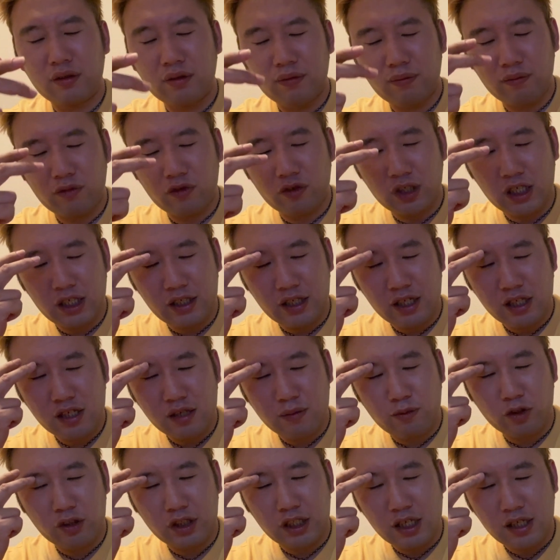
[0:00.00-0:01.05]
もうかなり
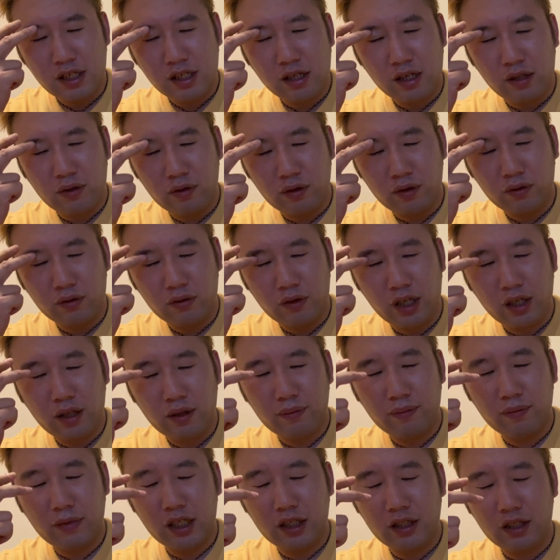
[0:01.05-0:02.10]
ツボったんですけどこれ、
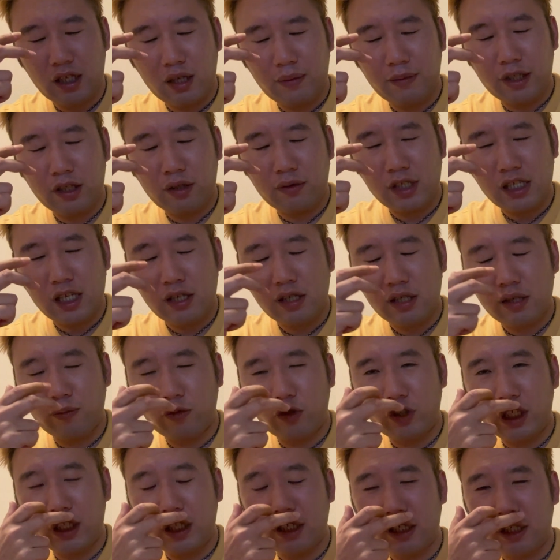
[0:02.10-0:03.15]
まあ、ネーミングセンスも
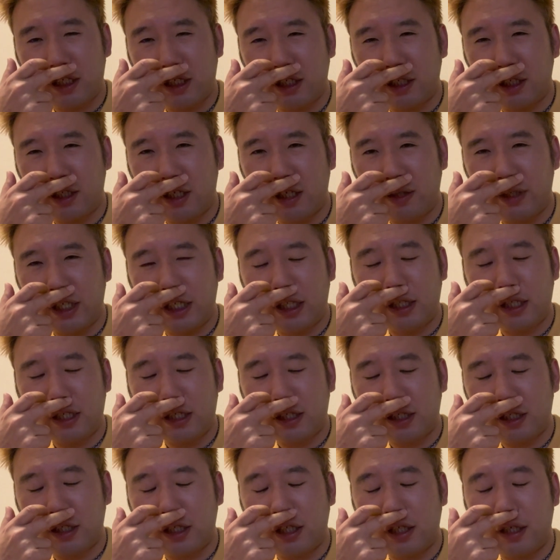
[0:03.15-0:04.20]
いいですし可愛いです
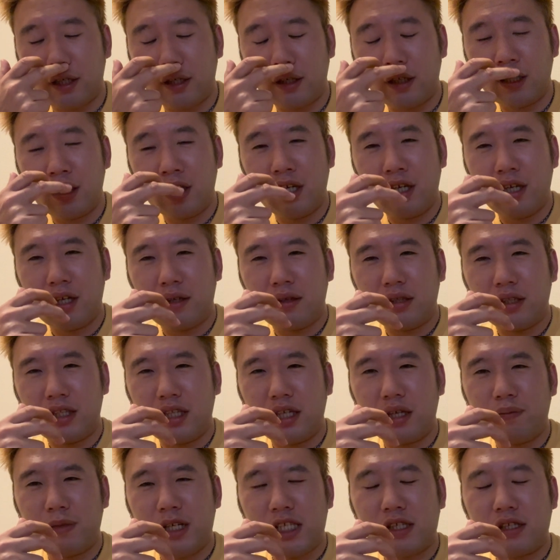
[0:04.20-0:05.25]
し
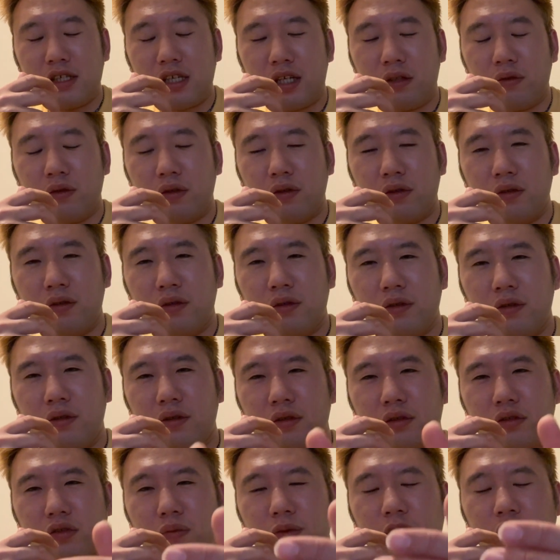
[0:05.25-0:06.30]
でまずあの
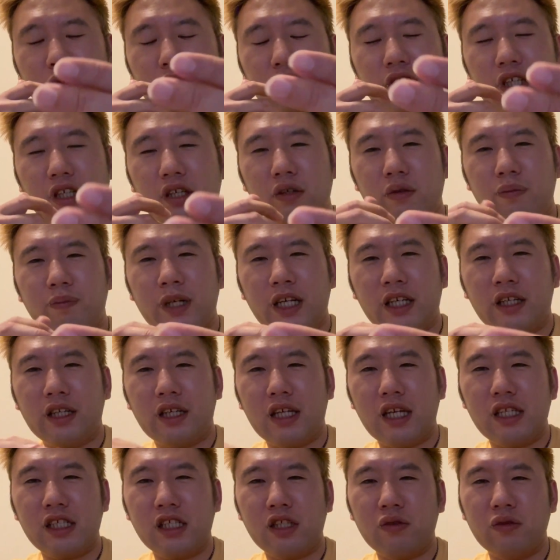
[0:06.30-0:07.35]
飛び込んでくる
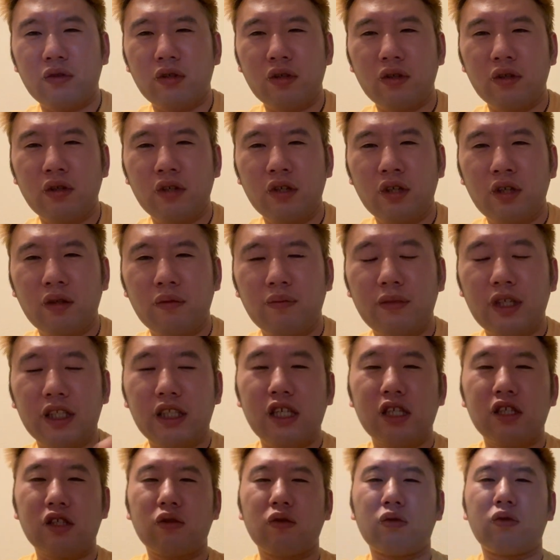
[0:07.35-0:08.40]
パッケージの、まあ、
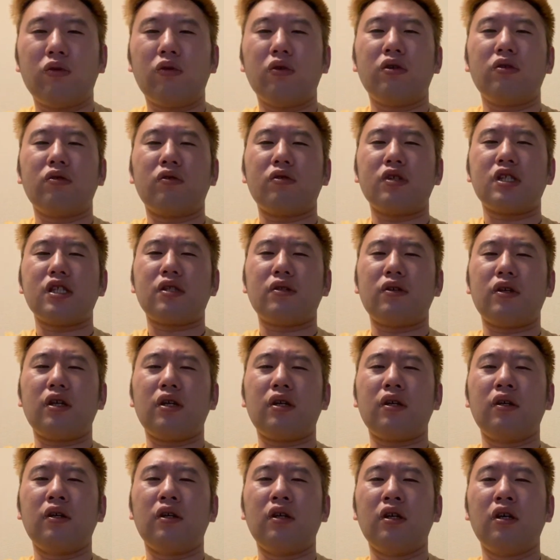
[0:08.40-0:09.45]
店主のこういうのですね
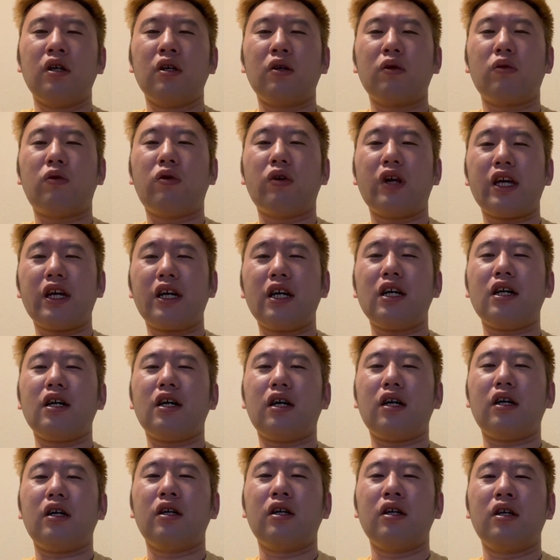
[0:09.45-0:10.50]
これ
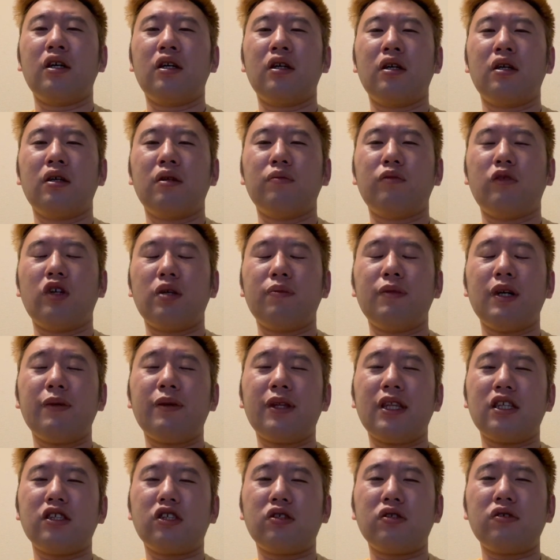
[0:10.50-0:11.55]
がもう今ま
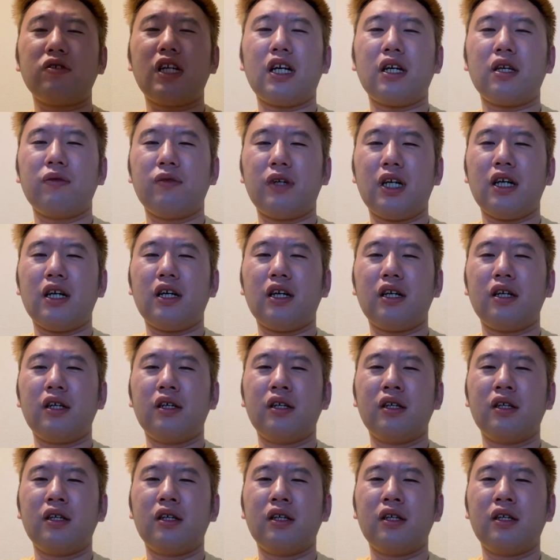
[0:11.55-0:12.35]
で従来は